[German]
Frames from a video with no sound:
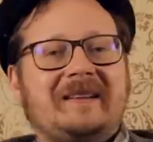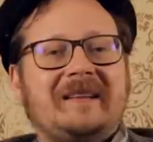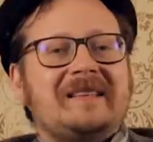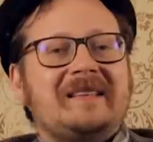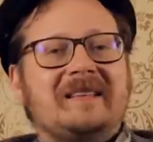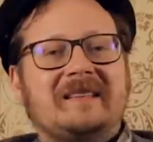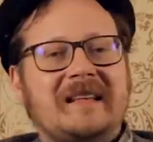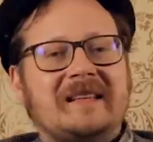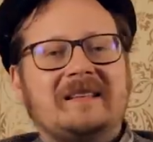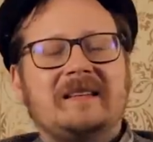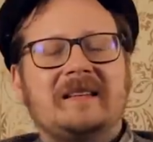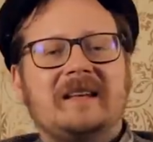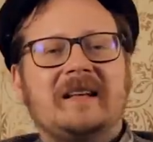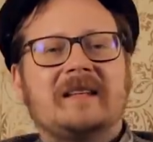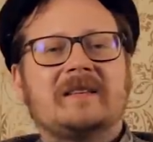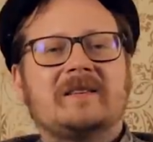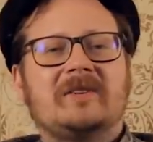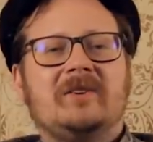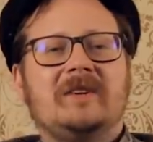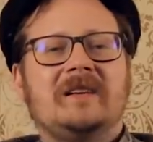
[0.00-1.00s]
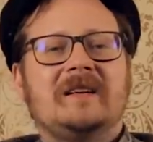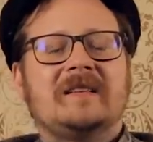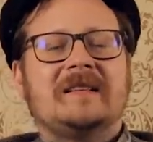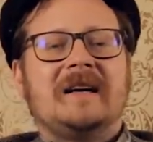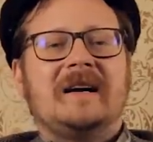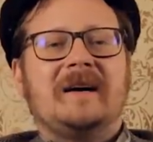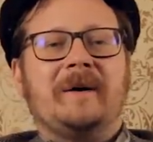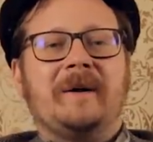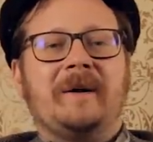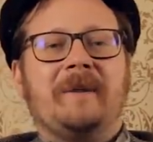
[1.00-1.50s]
das, sind, das sind ganz tolle
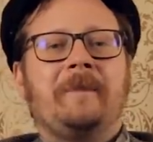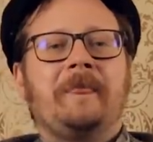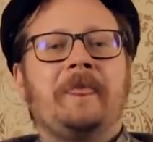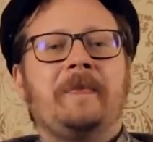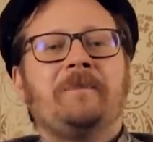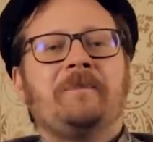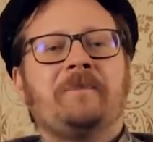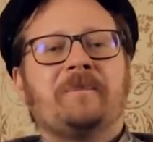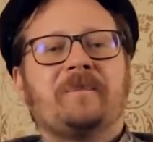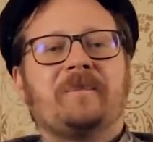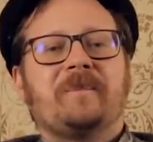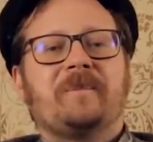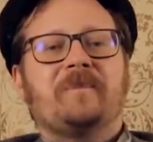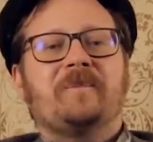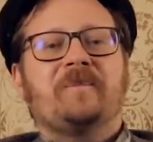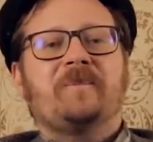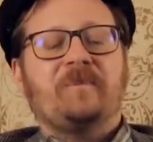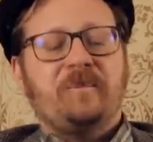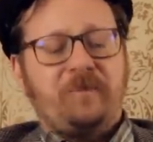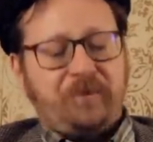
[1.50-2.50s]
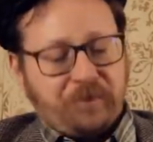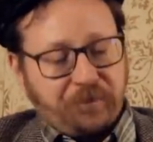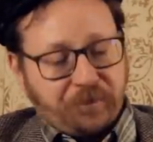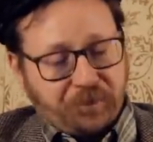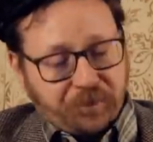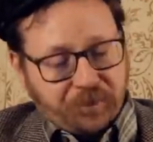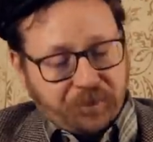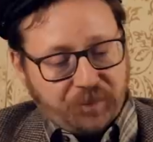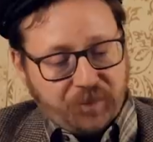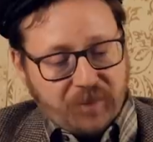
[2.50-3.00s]
Sache. Mhm.
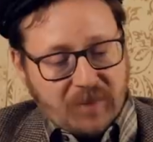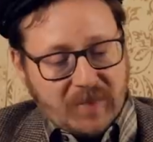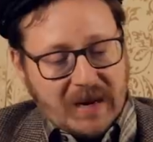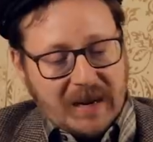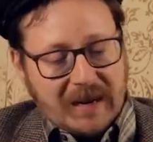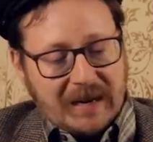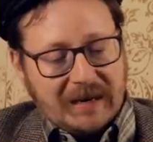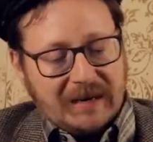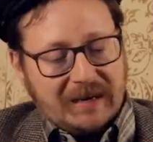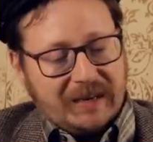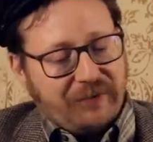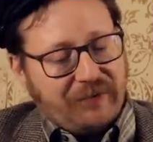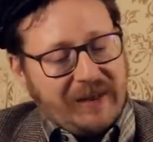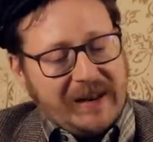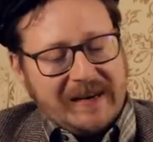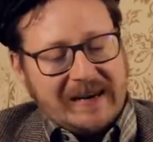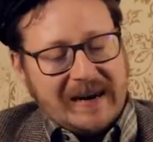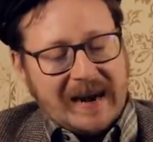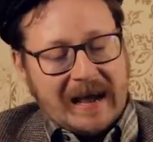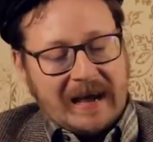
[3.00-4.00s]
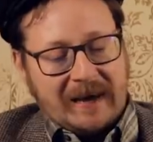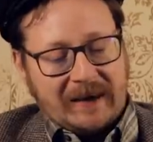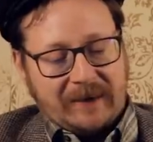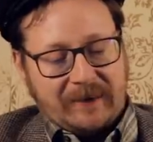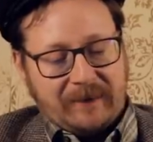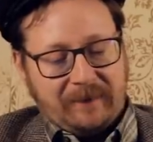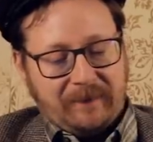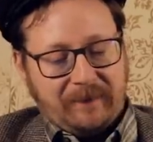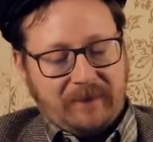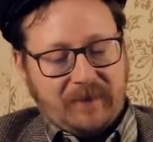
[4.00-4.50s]

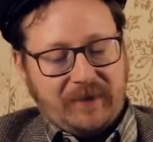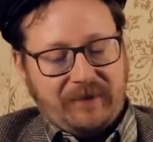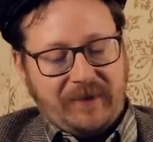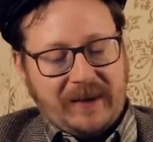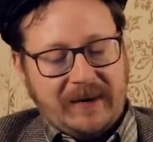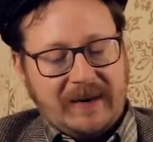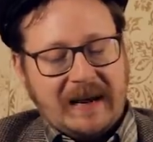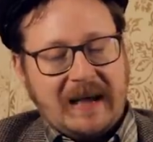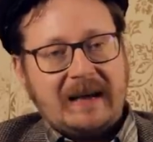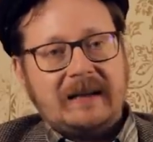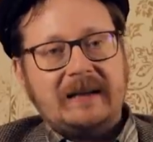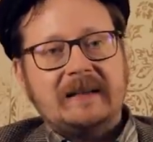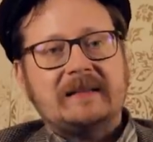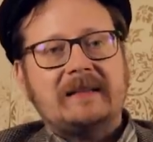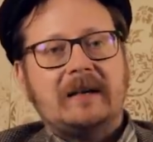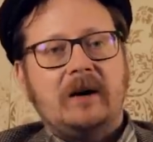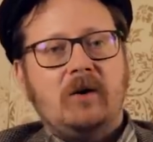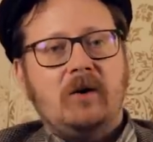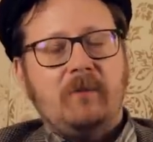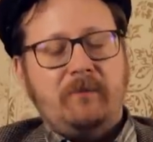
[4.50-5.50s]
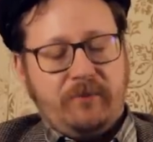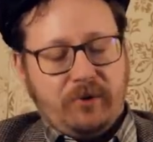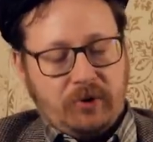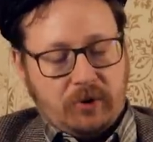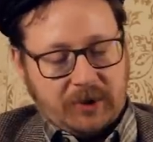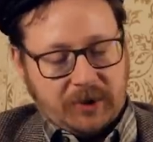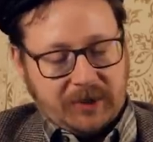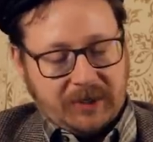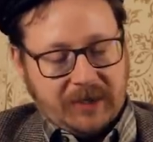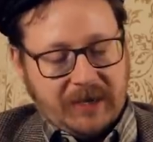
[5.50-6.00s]
Quellenlage. Quellenlage ist auch ein
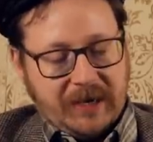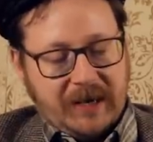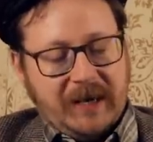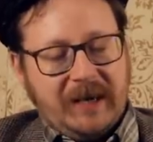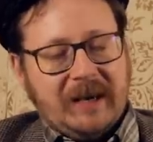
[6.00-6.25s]
Punkt.